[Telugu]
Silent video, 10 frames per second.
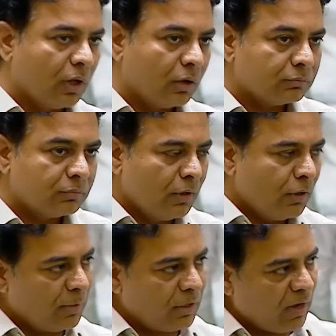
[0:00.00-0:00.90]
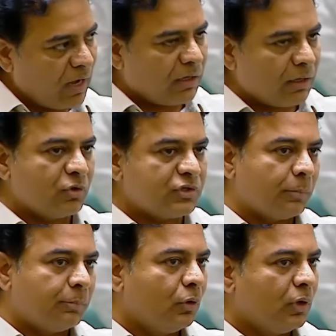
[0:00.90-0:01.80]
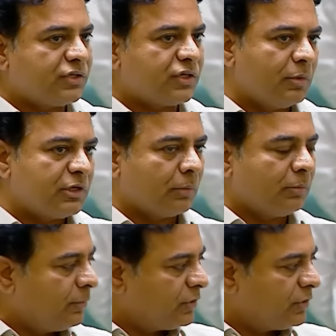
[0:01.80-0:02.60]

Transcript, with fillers: ఉన్నారు మరి వారికేమో సభ్యులు లేచినా మీరు సమయం